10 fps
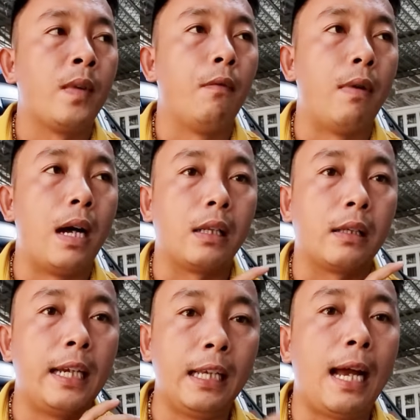và
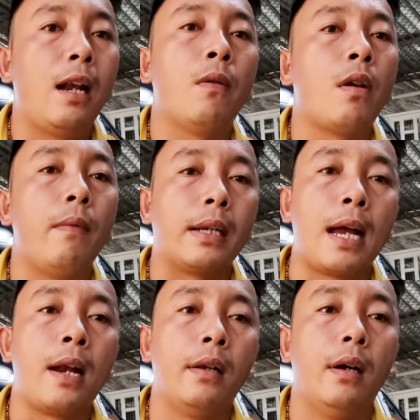khi thay lông nó bệnh
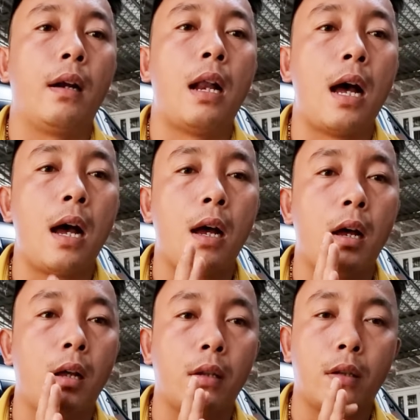căng lựa
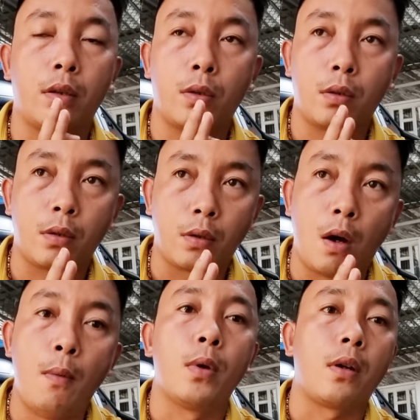là có
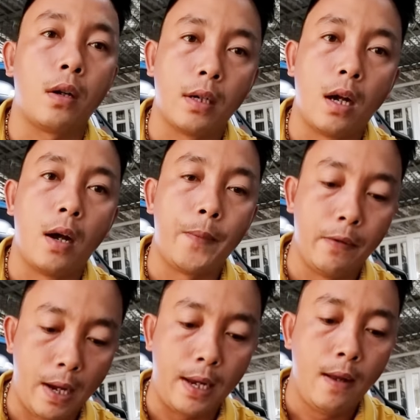một có trường hợp như
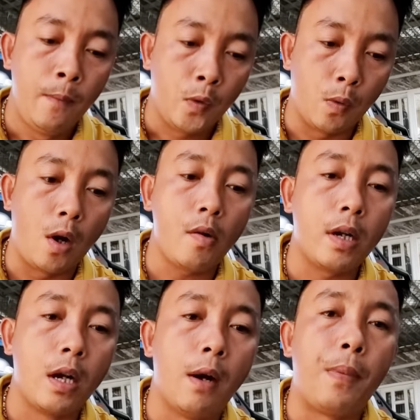vậy cũng có trường
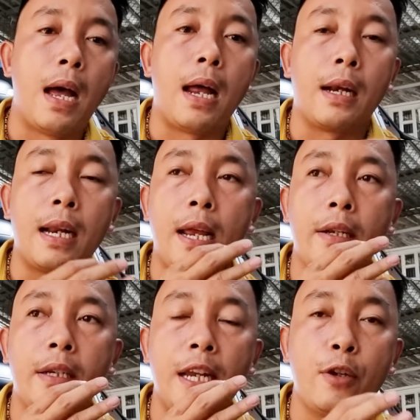hợp là đến
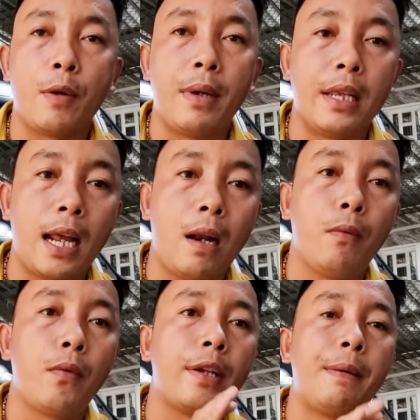khi chuẩn bị thay
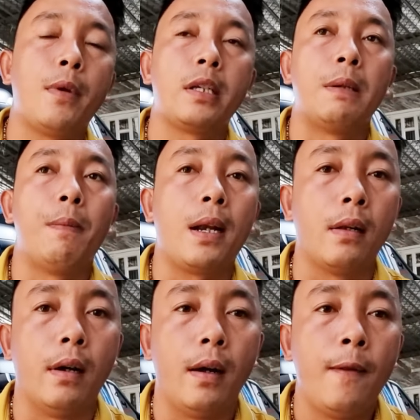lông con chim nó sẽ mất
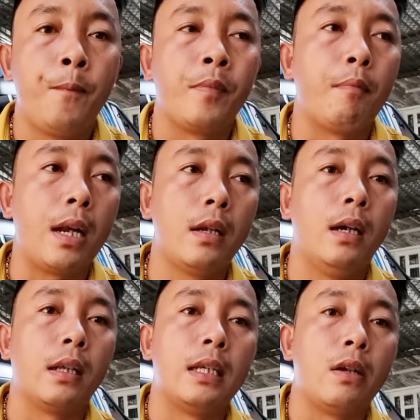lựa mất
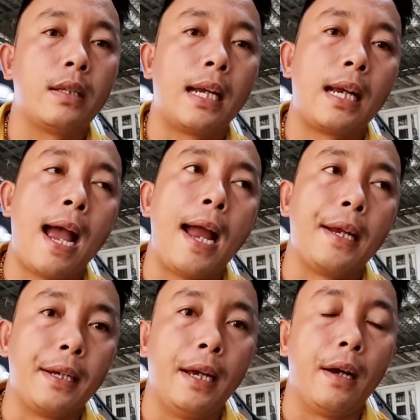lựa thì nó sẽ gãi
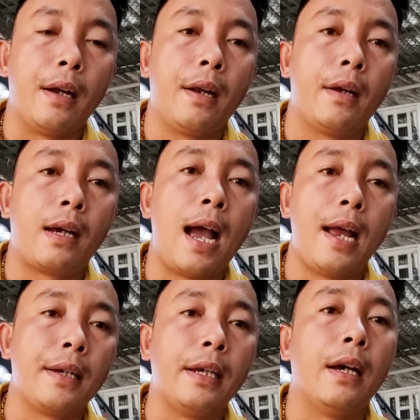rịa
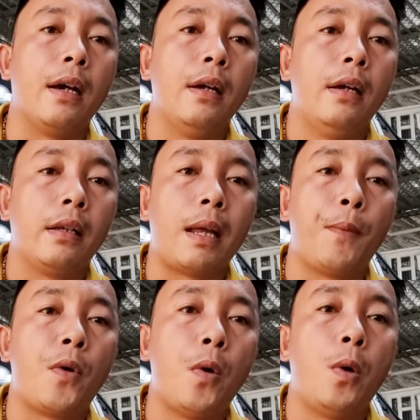gãi rịa tắm
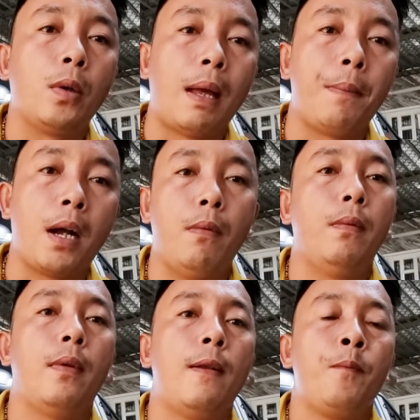khô tắm cống
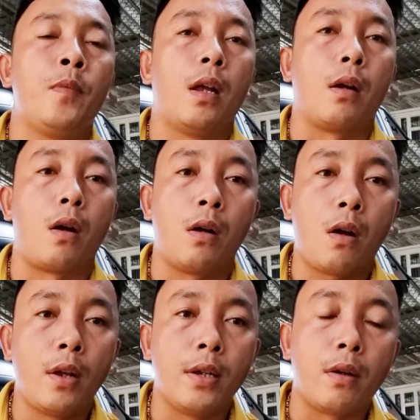à, có
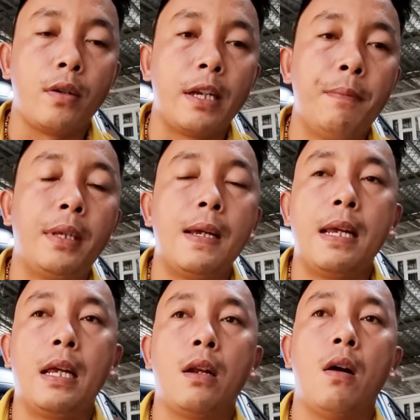có những con chim
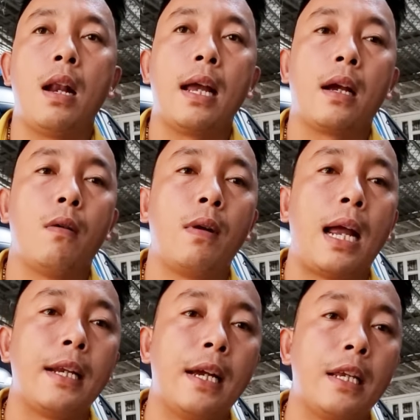thì nó lại không gãi
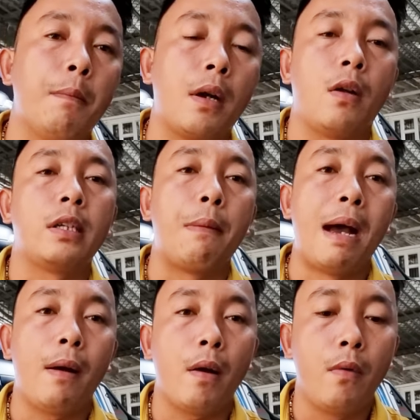rịa nhưng mà nó sẽ
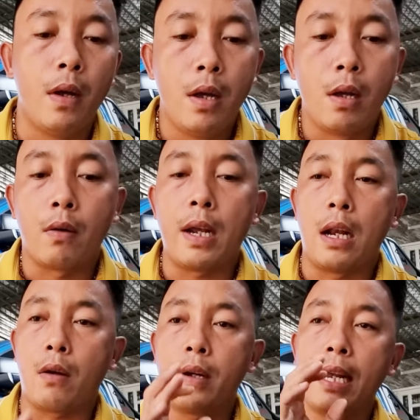báo lông có nghĩa là
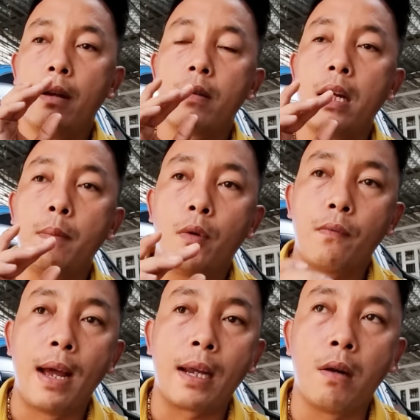có khi nó rớt một
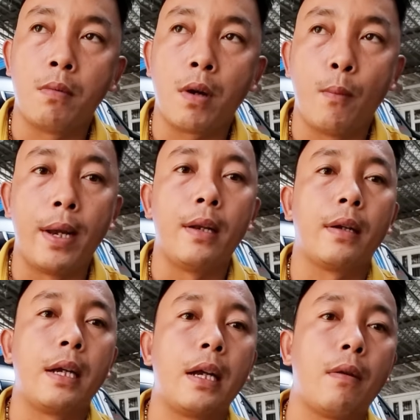vài cọng lông mình
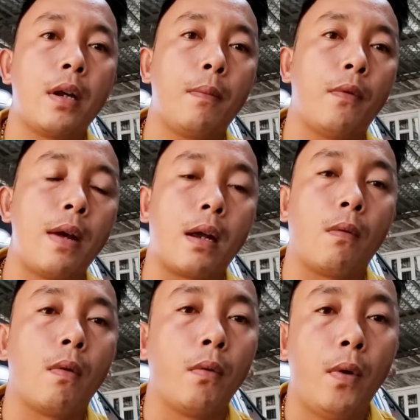khi khi nó rớt một vài
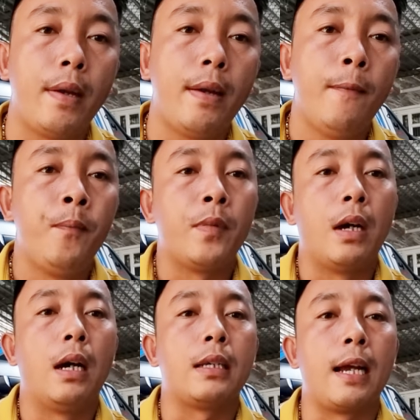cọng lông đuôi
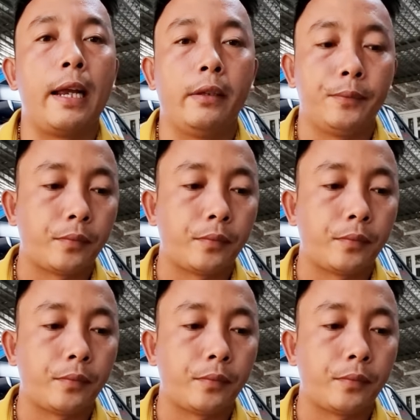à, chẳng hạn